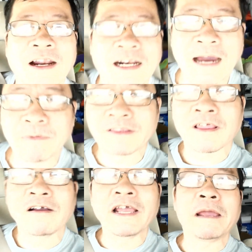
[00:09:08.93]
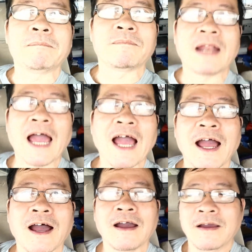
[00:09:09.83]
là mình thử nghiệm
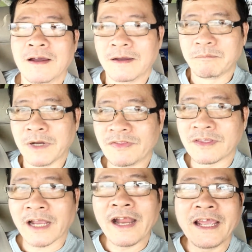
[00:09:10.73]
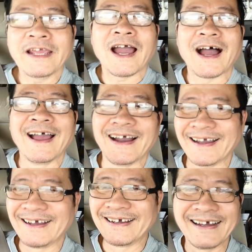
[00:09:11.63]
là mình sẽ đi
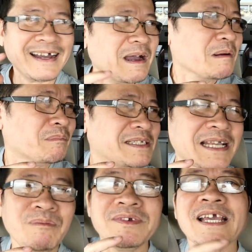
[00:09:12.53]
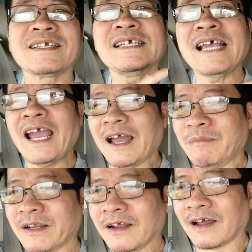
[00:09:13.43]
mình sống trên cái xe
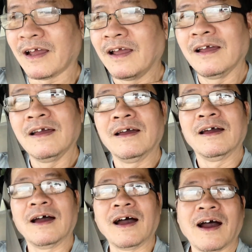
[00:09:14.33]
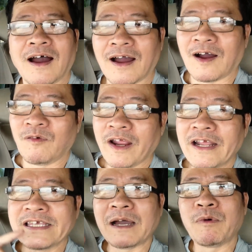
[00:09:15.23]
mình. Hôm nay
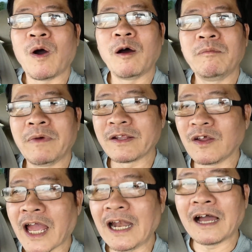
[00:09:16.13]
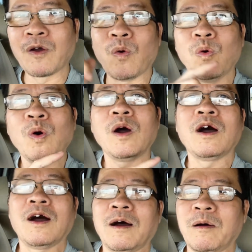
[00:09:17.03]
đi chơi một hôm, mình có thể là ngủ
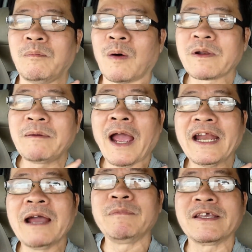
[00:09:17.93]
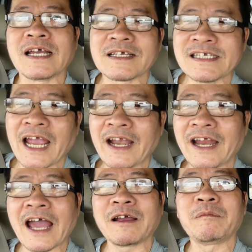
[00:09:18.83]
một đêm, hai đêm gì trên cái xe
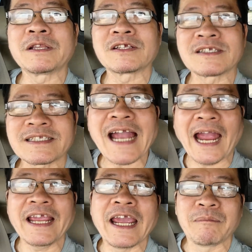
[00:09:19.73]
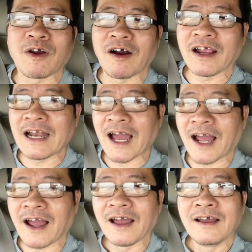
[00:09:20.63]
này, để mình trải nghiệm coi
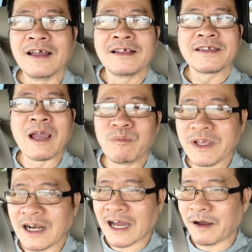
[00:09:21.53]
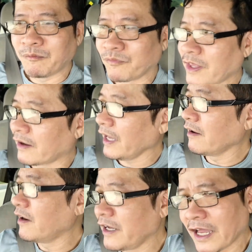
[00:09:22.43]
là giống như là những cái
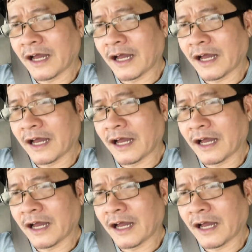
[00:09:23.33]
người